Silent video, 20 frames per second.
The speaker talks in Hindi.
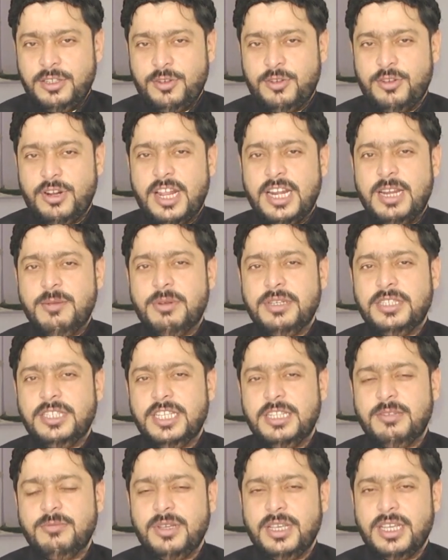कुरान
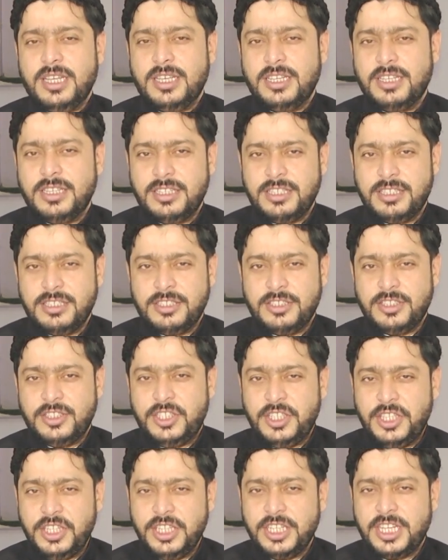मजीद में
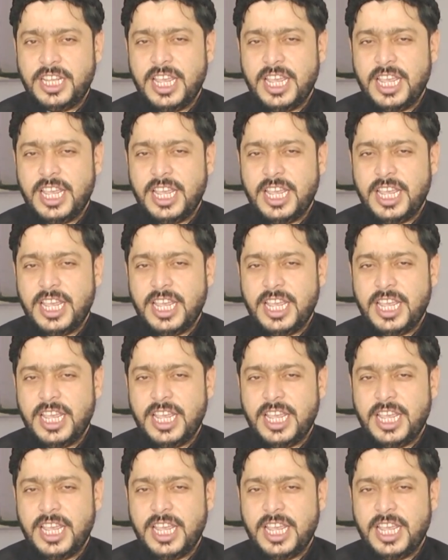दीन